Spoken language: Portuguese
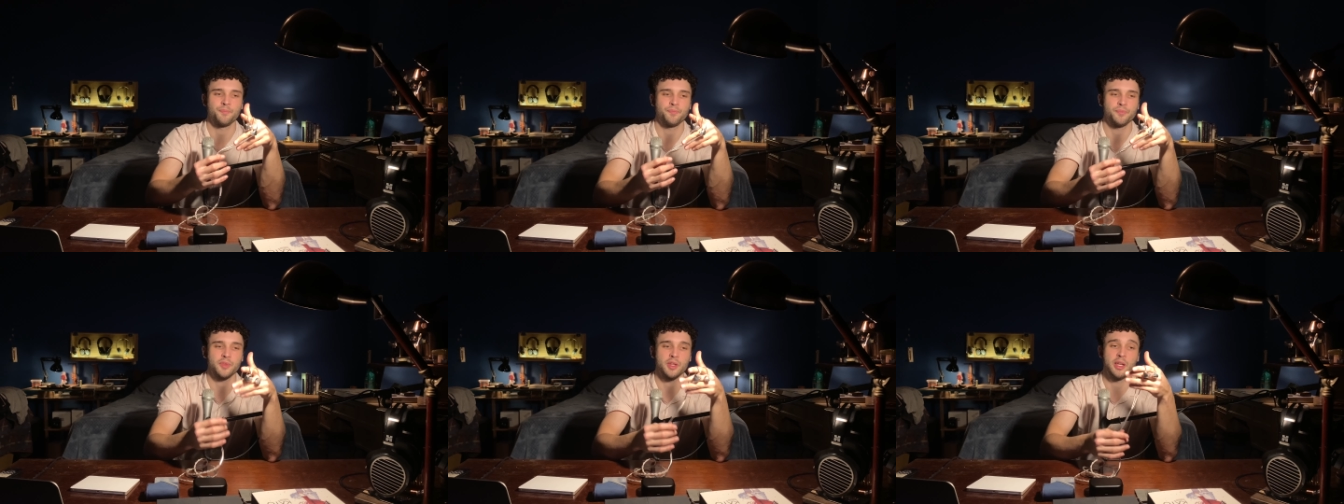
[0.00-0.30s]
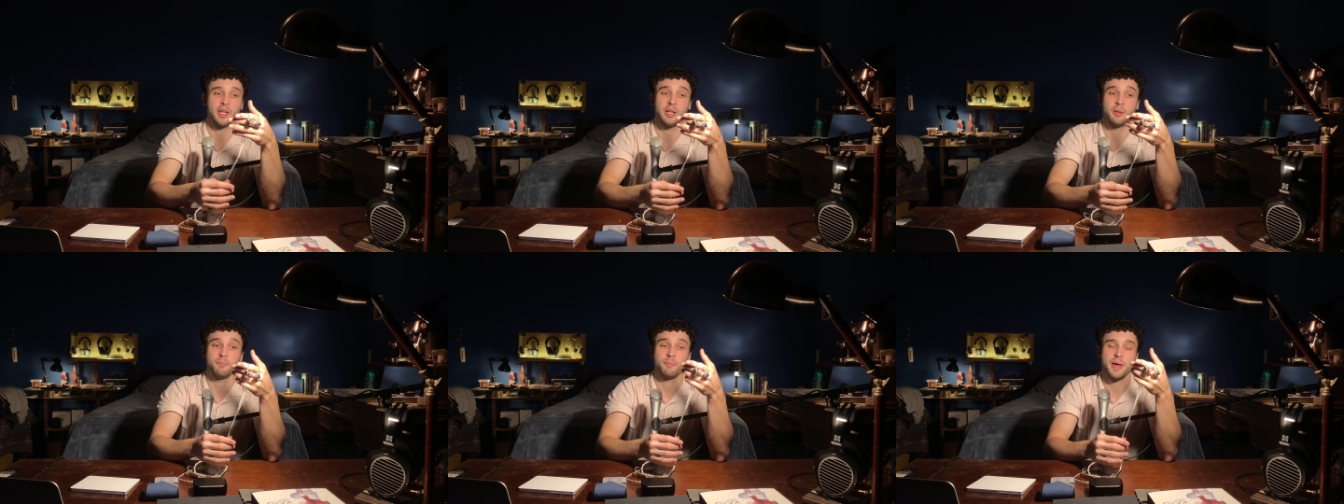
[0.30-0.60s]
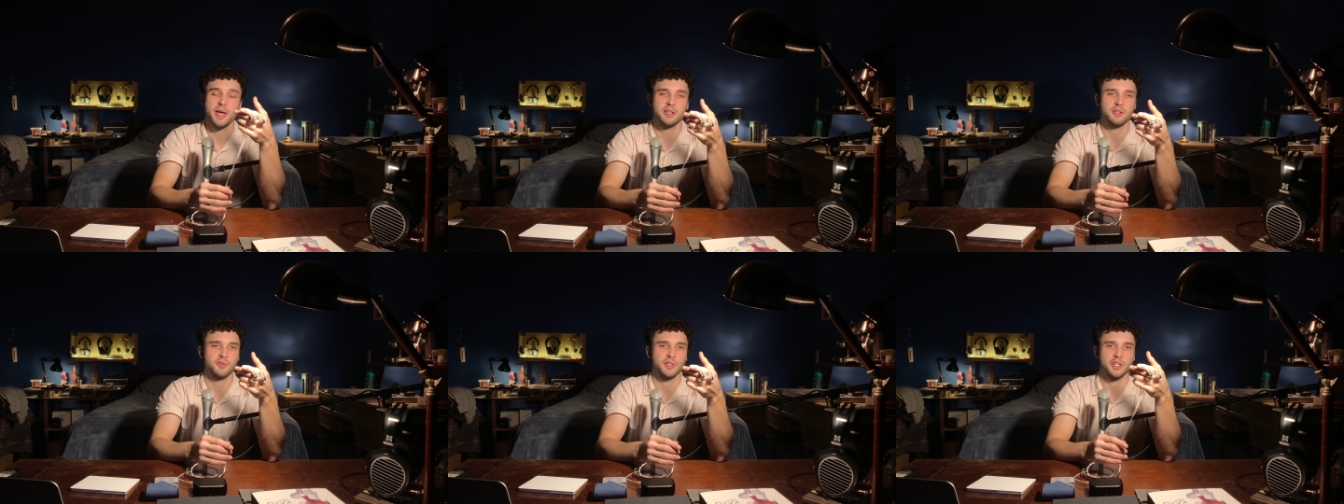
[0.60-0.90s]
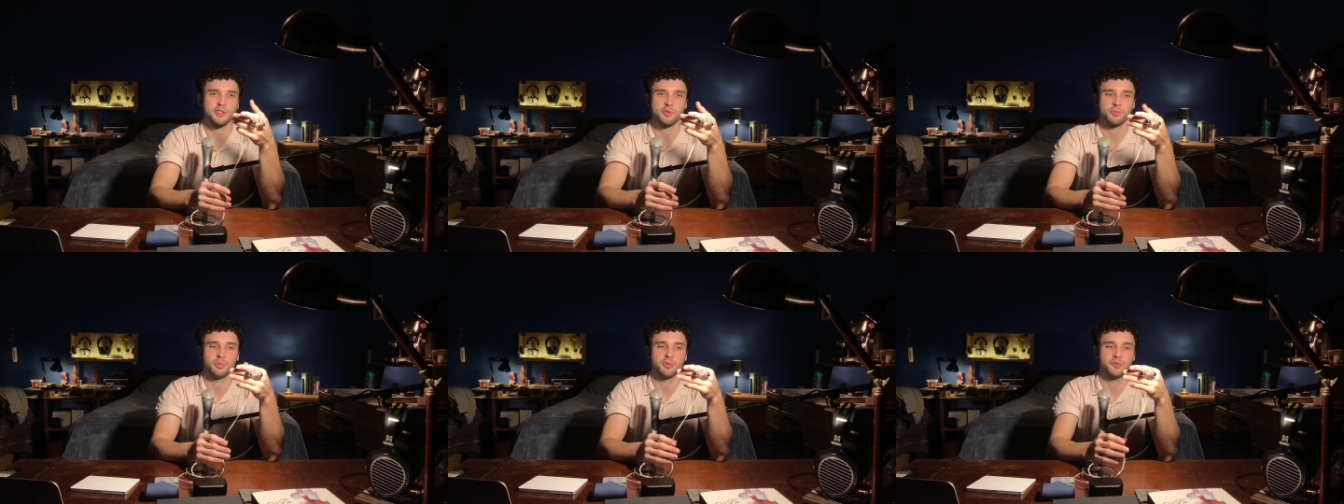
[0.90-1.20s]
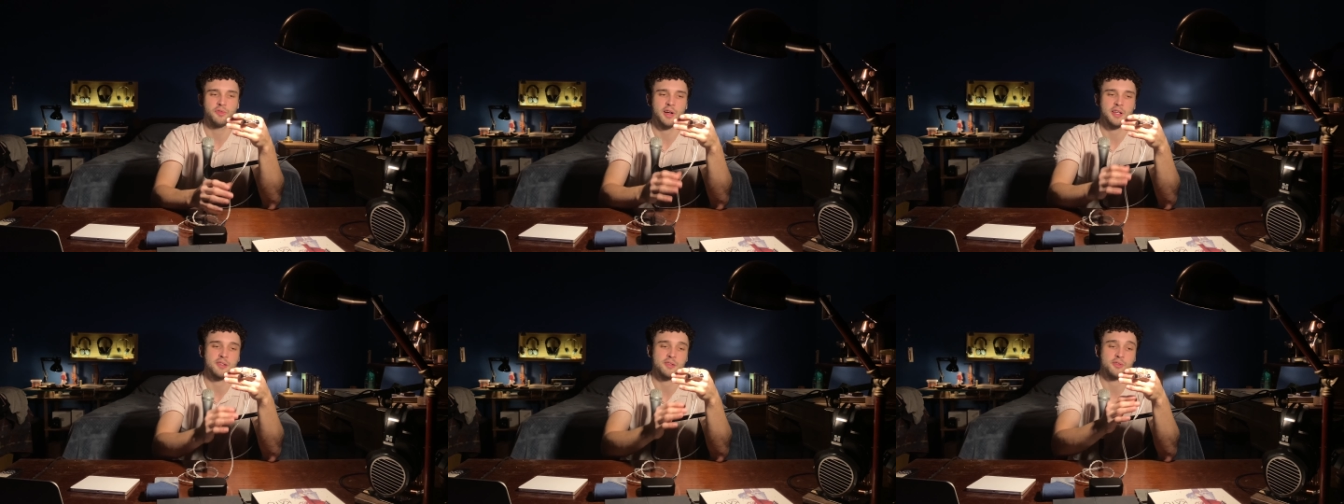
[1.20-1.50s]
e ele perde a vedação muito
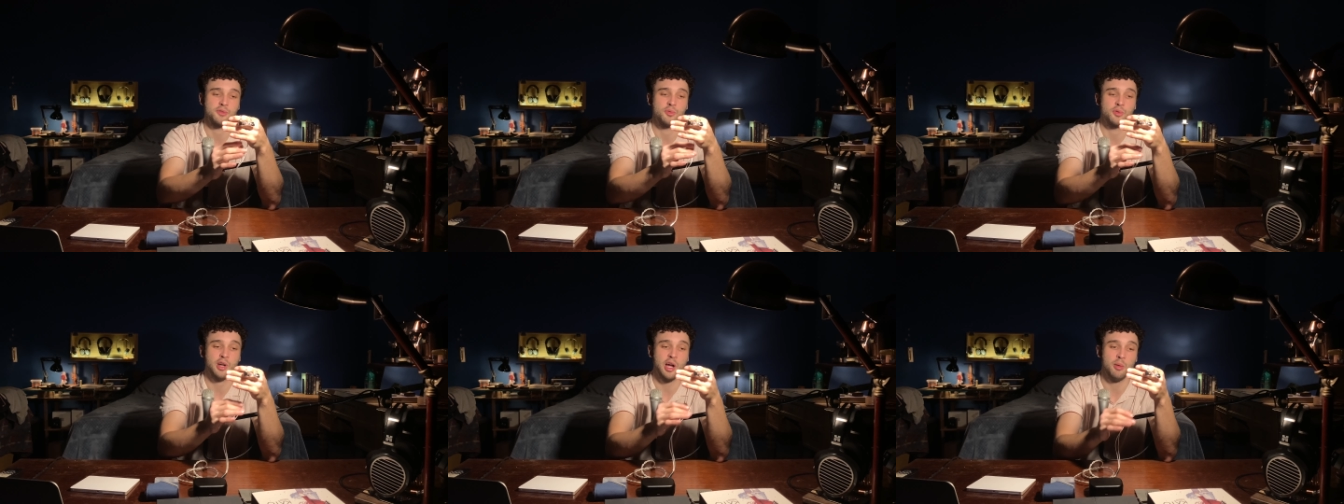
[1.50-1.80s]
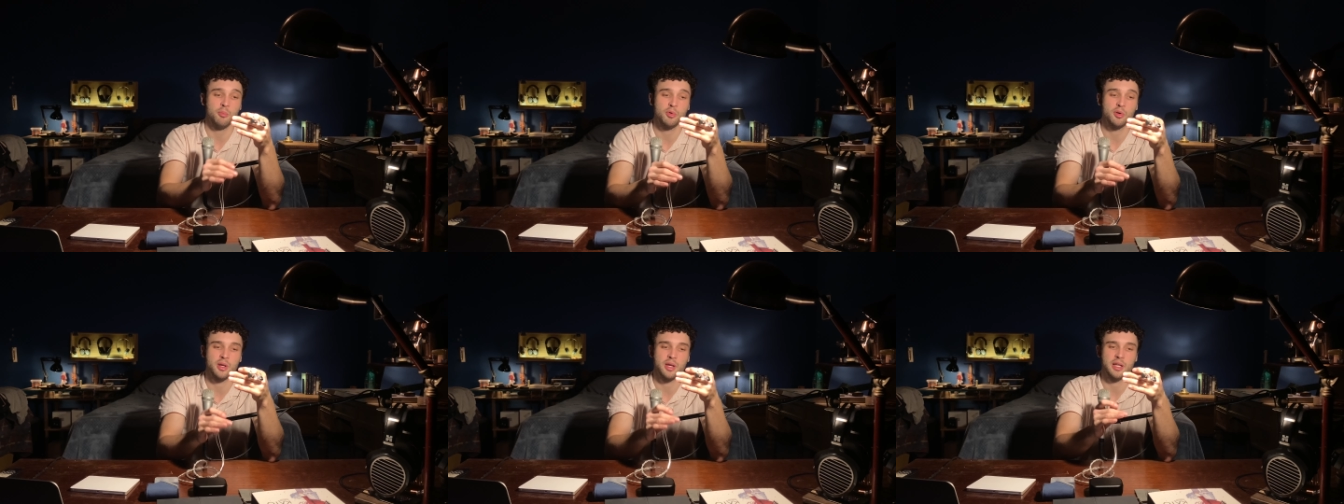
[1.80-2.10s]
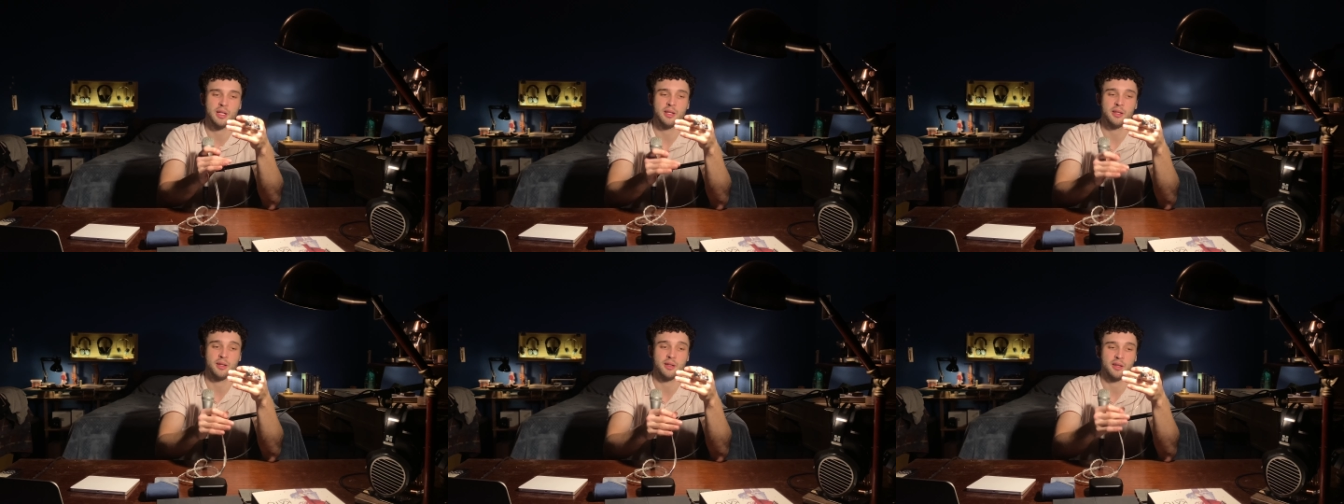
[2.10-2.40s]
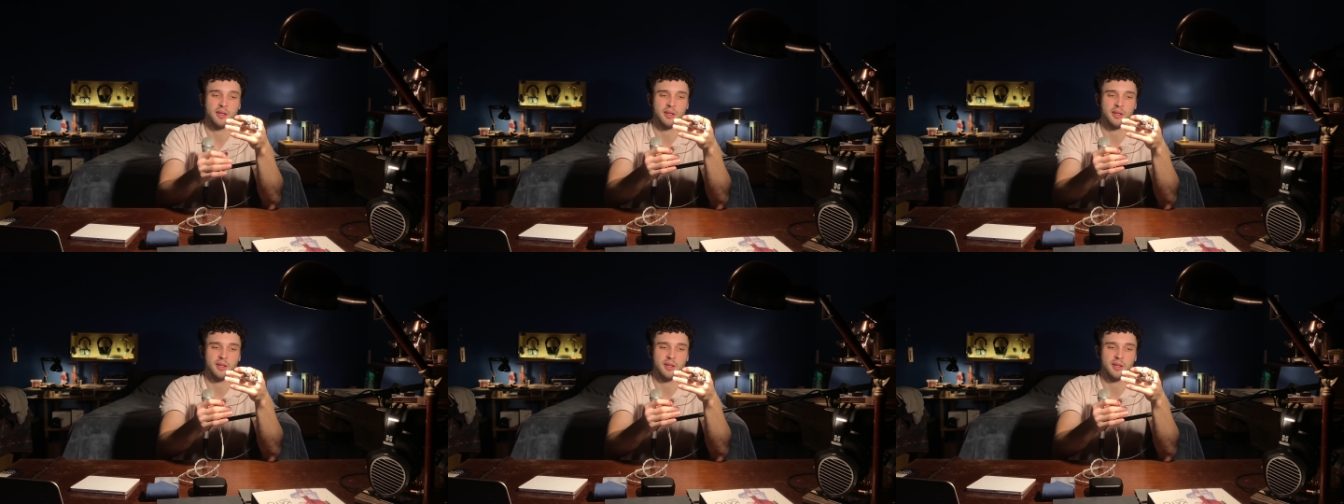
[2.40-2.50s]
fácil. Assim, o cabo ele